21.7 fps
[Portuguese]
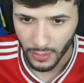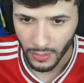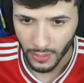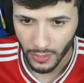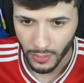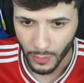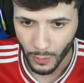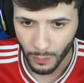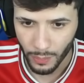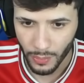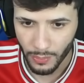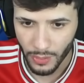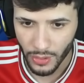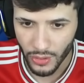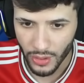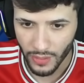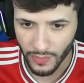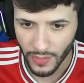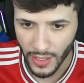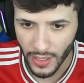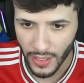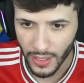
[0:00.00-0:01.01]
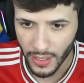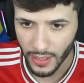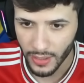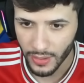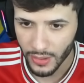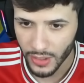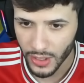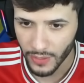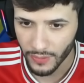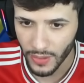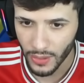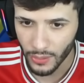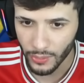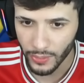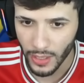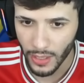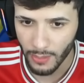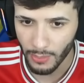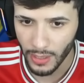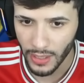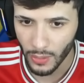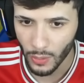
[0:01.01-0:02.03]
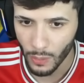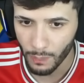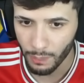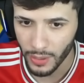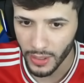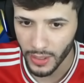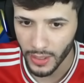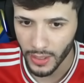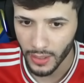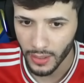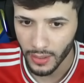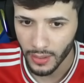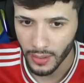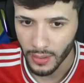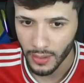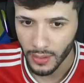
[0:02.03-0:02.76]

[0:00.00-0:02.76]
E o primeiro já vem aí. Já vem com o Neymar e companhia.